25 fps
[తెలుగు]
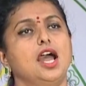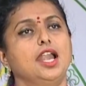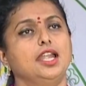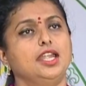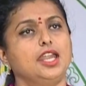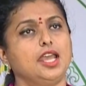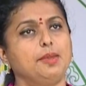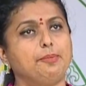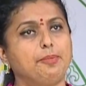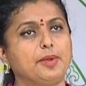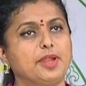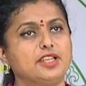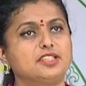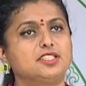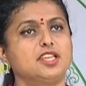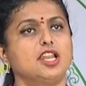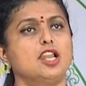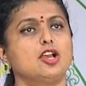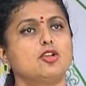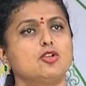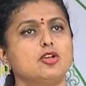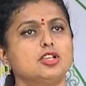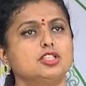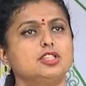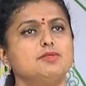అంటే
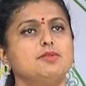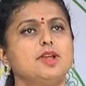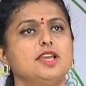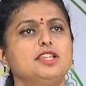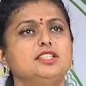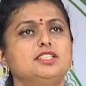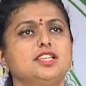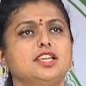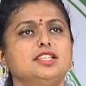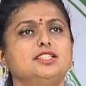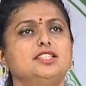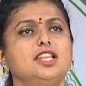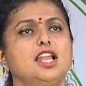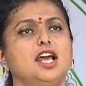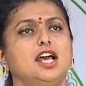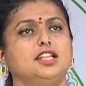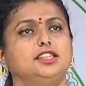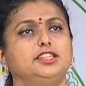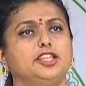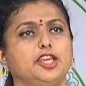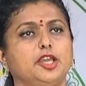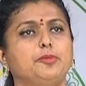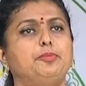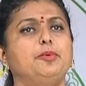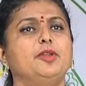ప్రజల కోసం ఆయన చేసిన ఆ
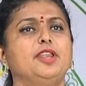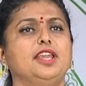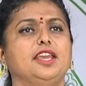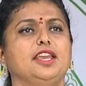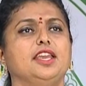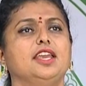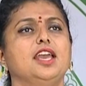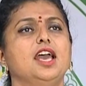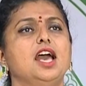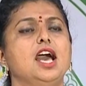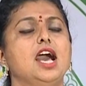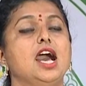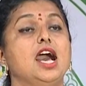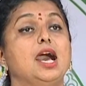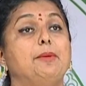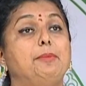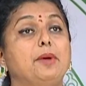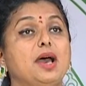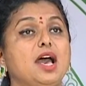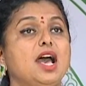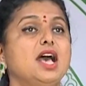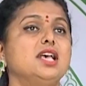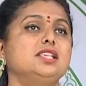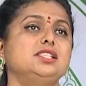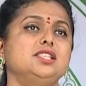తీర్పుని
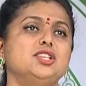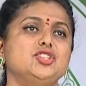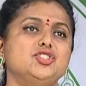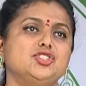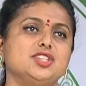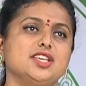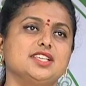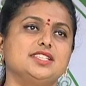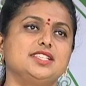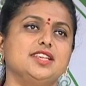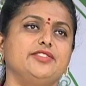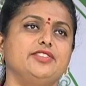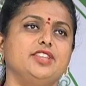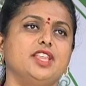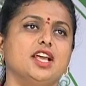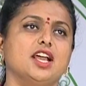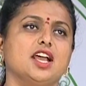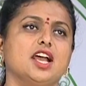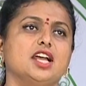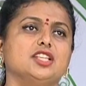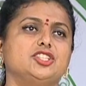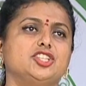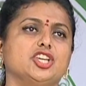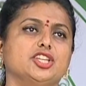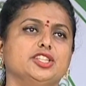అపహాసం చేసే
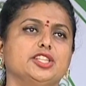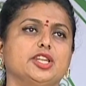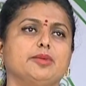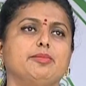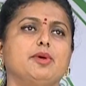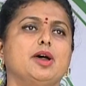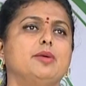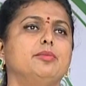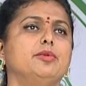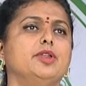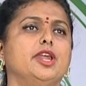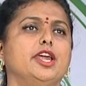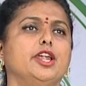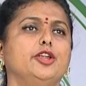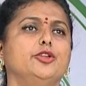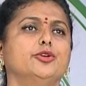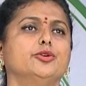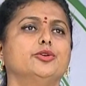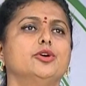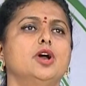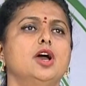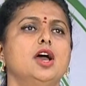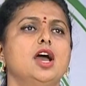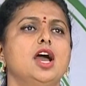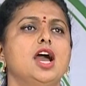విధంగా చంద్రబాబు
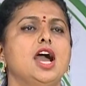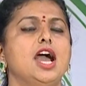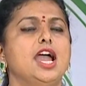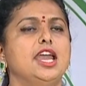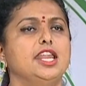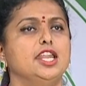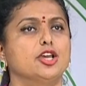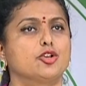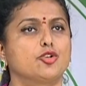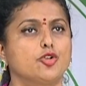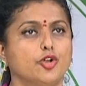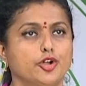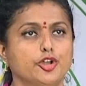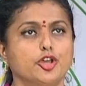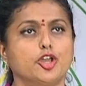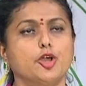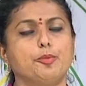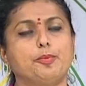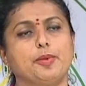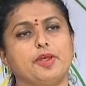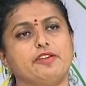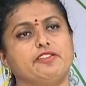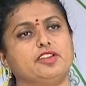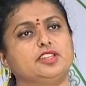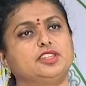నాయుడు ఆయన కొడుకు
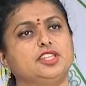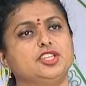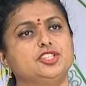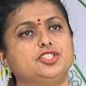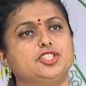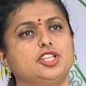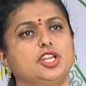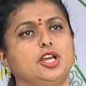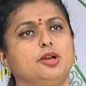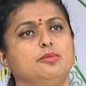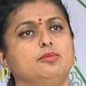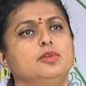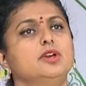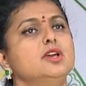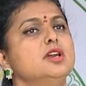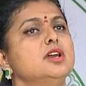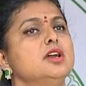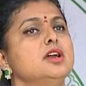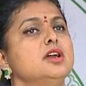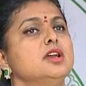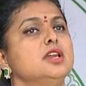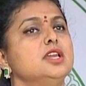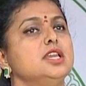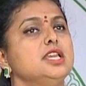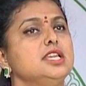ప్రవర్తించడం
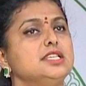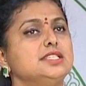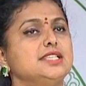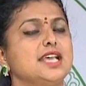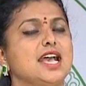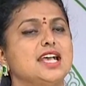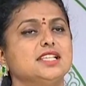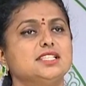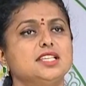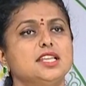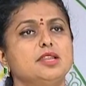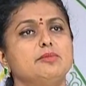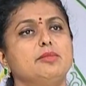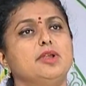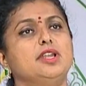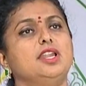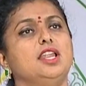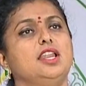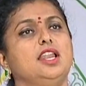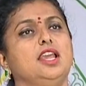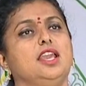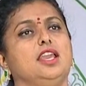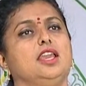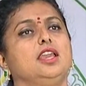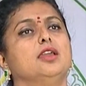ఈ శాసన
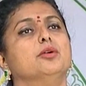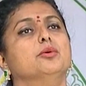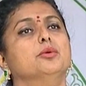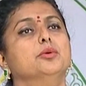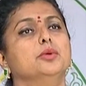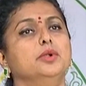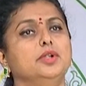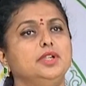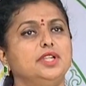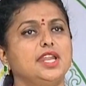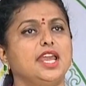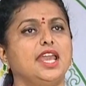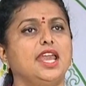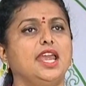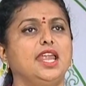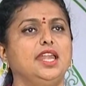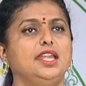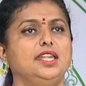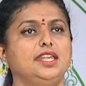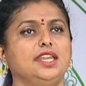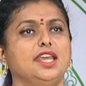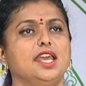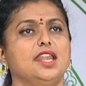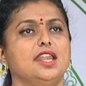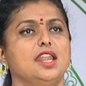మండలి ఉంటే
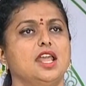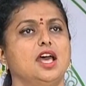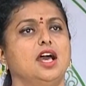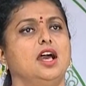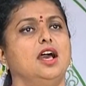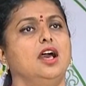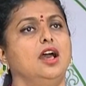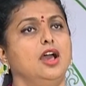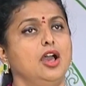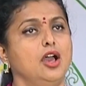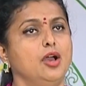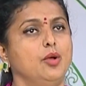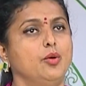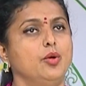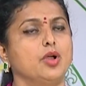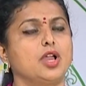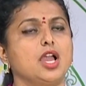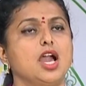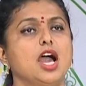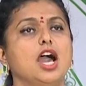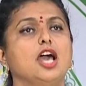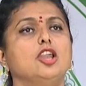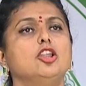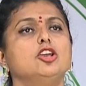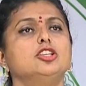ఏంటి అన్న
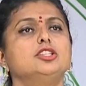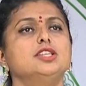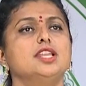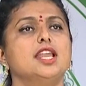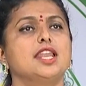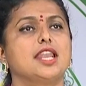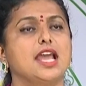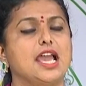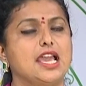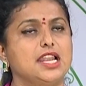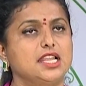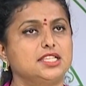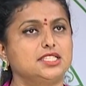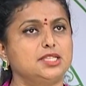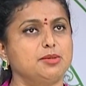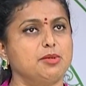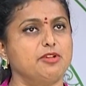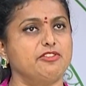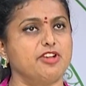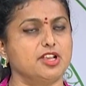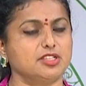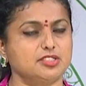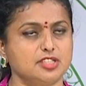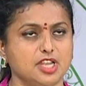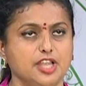ఒక ఆలోచన
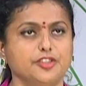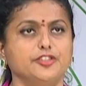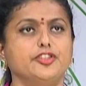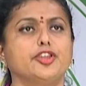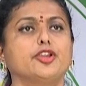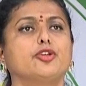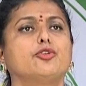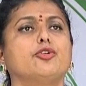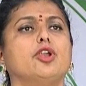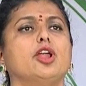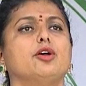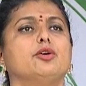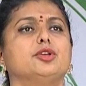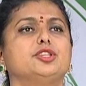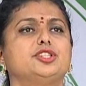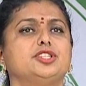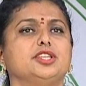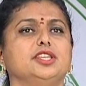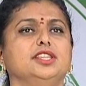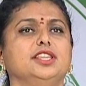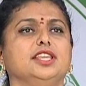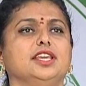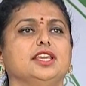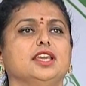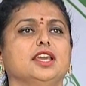రాయలసీమ వాసులందరికి కూడా
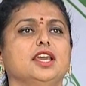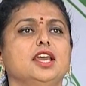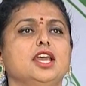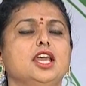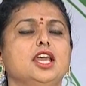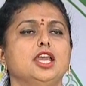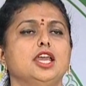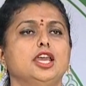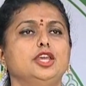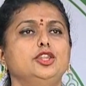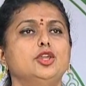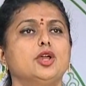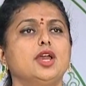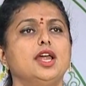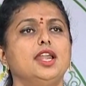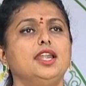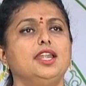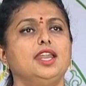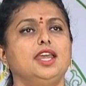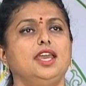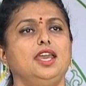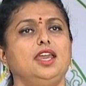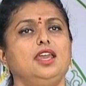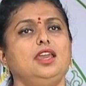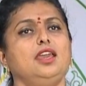వచ్చింది
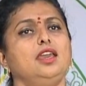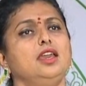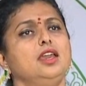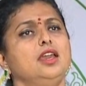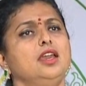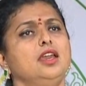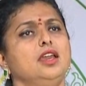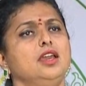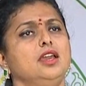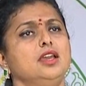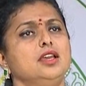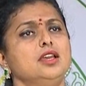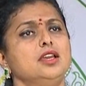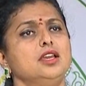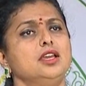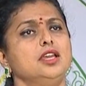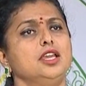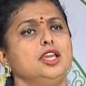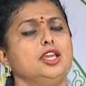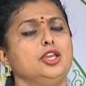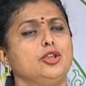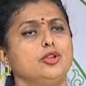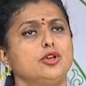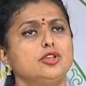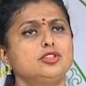ఎందుకంటే
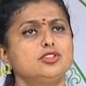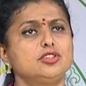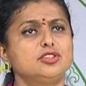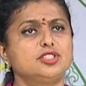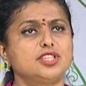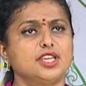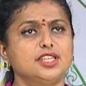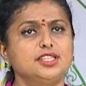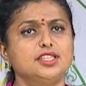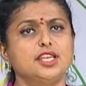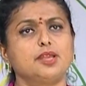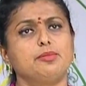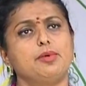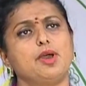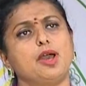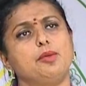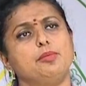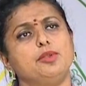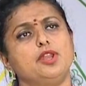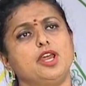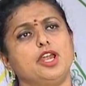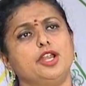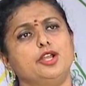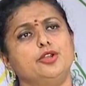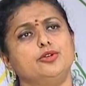ఈరోజు
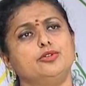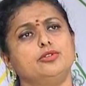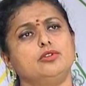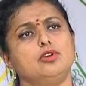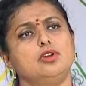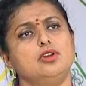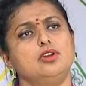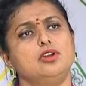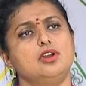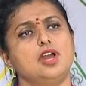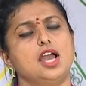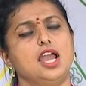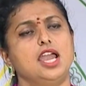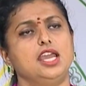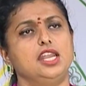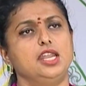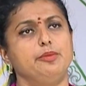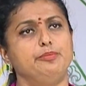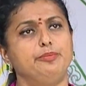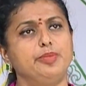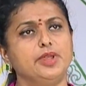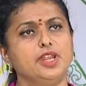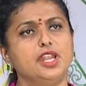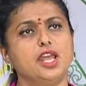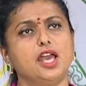చంద్రబాబు నాయుడు ఆయన
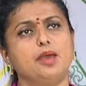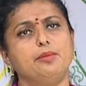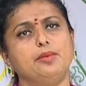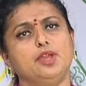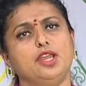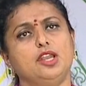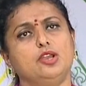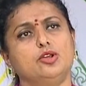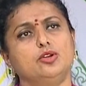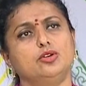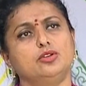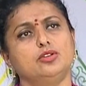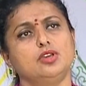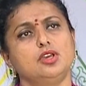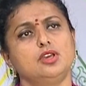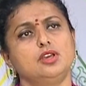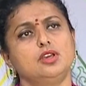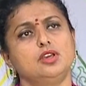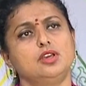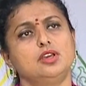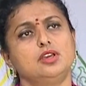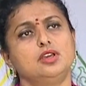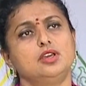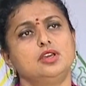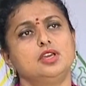బినామీలు
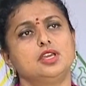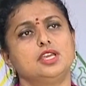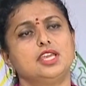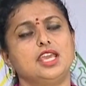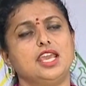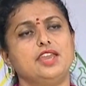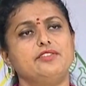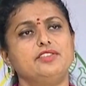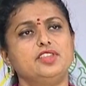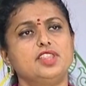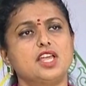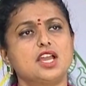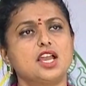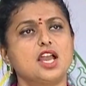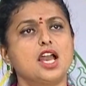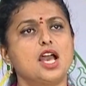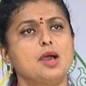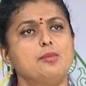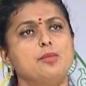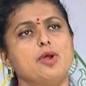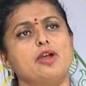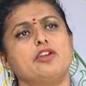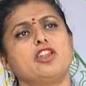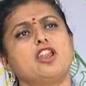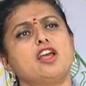ఏ విధంగా
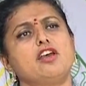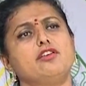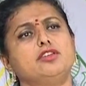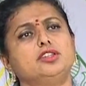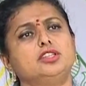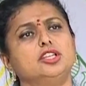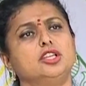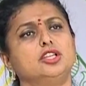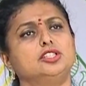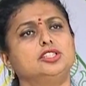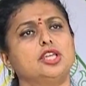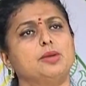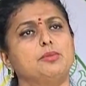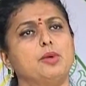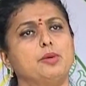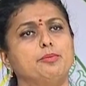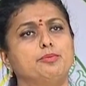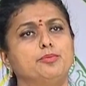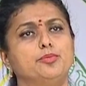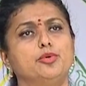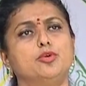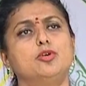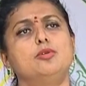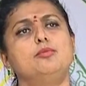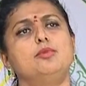అమరావతిలో తమ
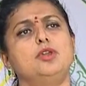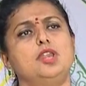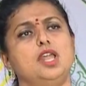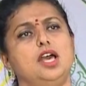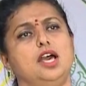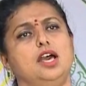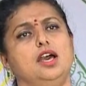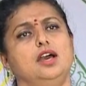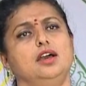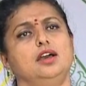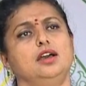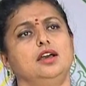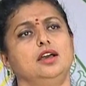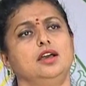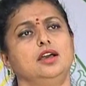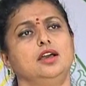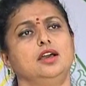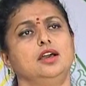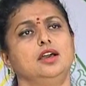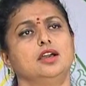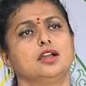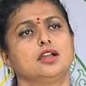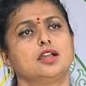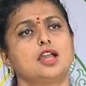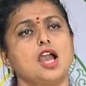భూముల
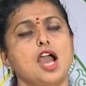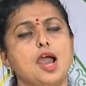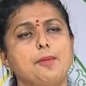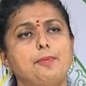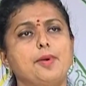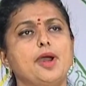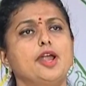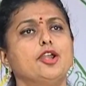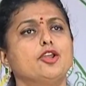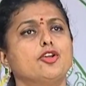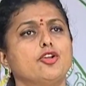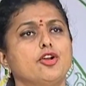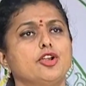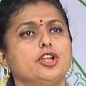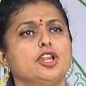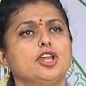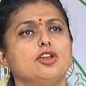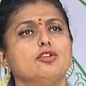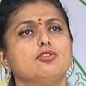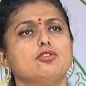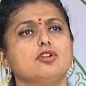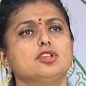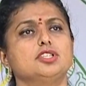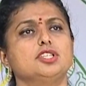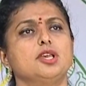
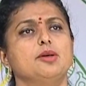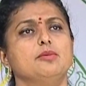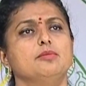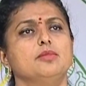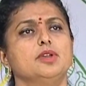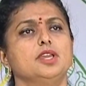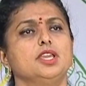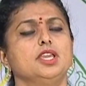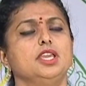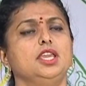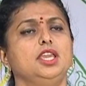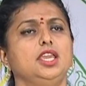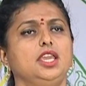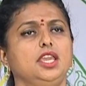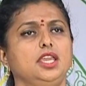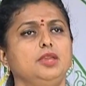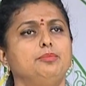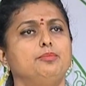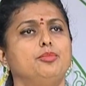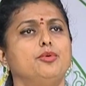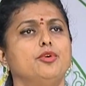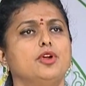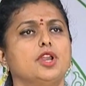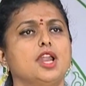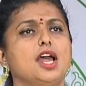కాపాడుకోవడం కోసం ఈ
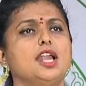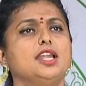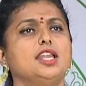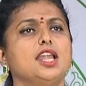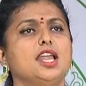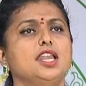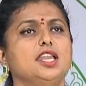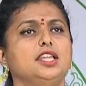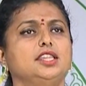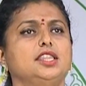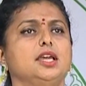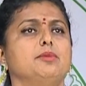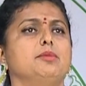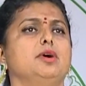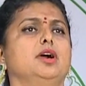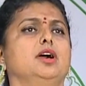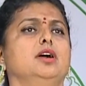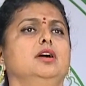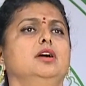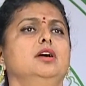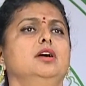పోరాటాన్ని తమ